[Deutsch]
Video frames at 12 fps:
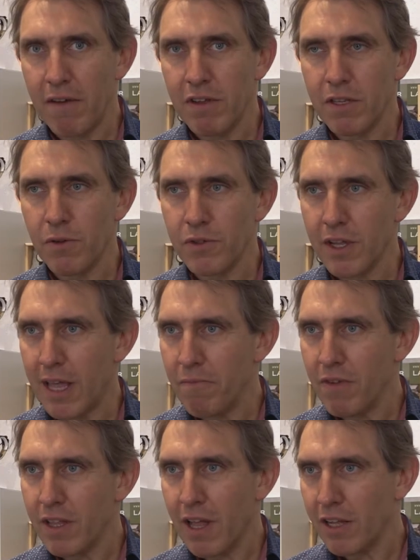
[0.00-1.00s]
Arbeitslose geben
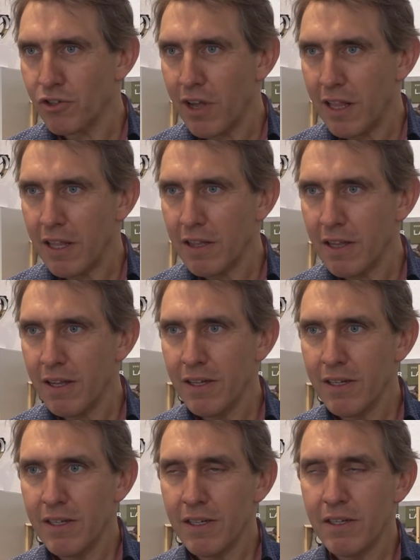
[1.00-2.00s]
wird anscheinend,
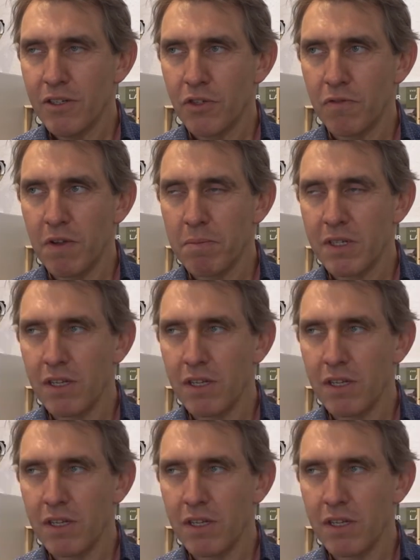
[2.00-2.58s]
so wie man